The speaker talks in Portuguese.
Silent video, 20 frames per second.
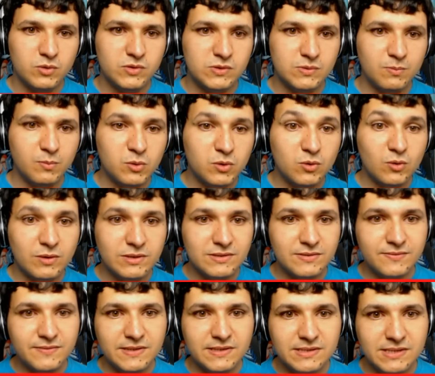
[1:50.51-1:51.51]
botões
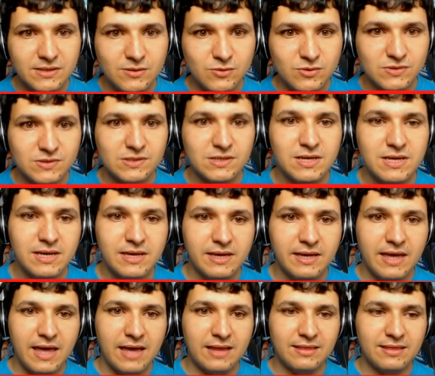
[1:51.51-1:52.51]
físicos
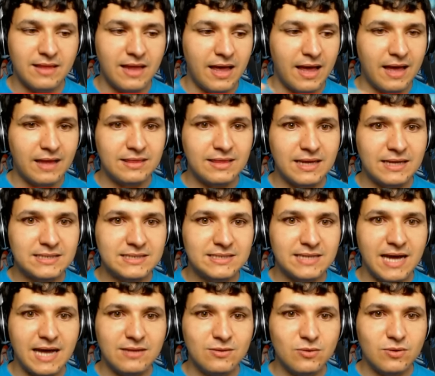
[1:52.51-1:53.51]
que é
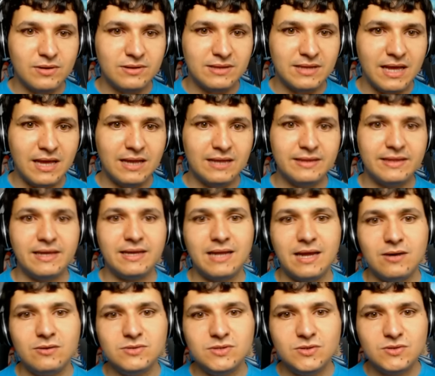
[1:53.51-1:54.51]
atachado na
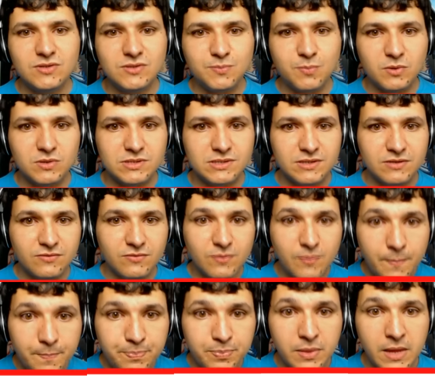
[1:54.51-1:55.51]
lateral de um dispositivo
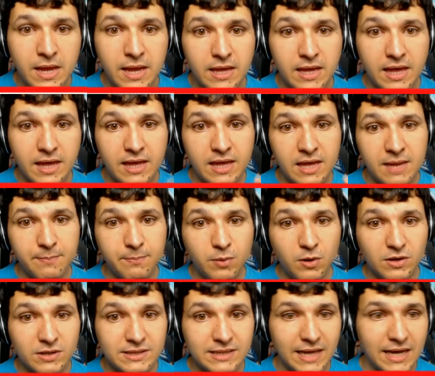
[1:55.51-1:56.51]
é,
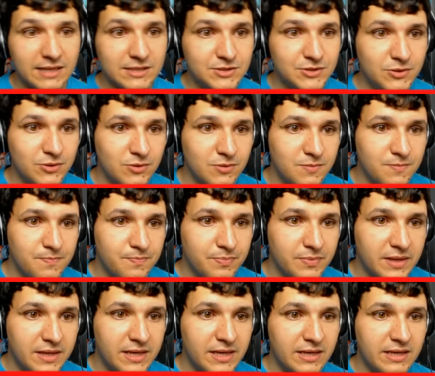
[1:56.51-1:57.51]
portátil
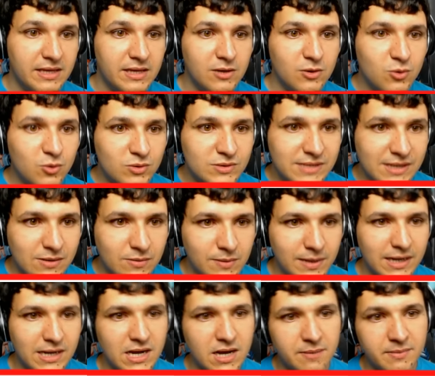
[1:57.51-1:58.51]
e que usa
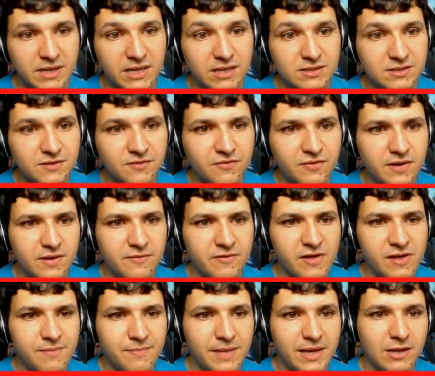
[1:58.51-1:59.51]
uma câmera de
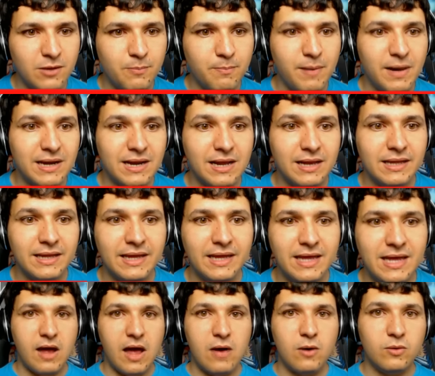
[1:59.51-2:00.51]
infravermelho para
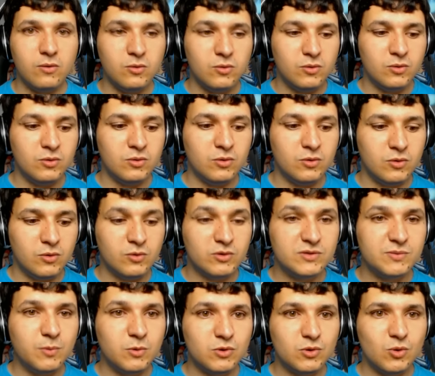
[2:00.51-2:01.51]
ler o,
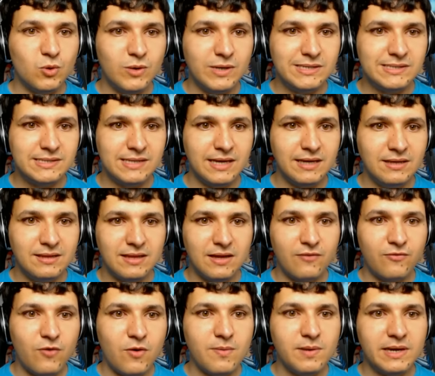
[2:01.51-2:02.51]
os botões, né? Da
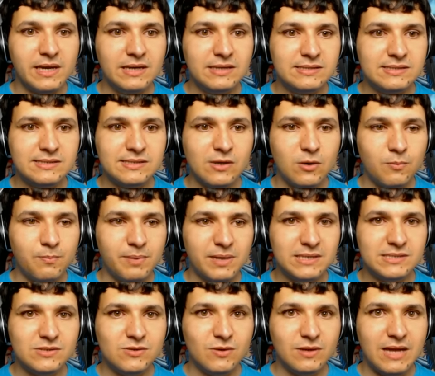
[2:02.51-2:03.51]
forma que eles são
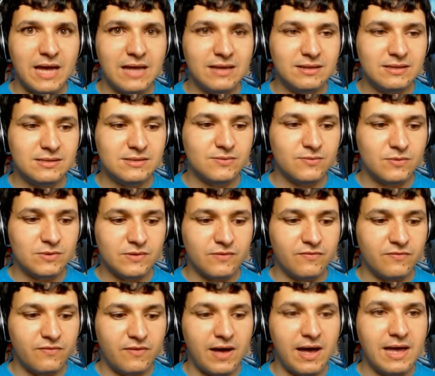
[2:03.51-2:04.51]
pressionados,
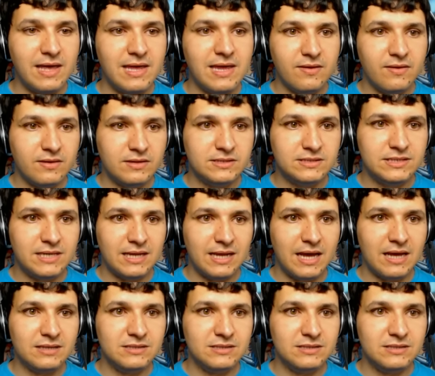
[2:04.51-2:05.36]
vai gerar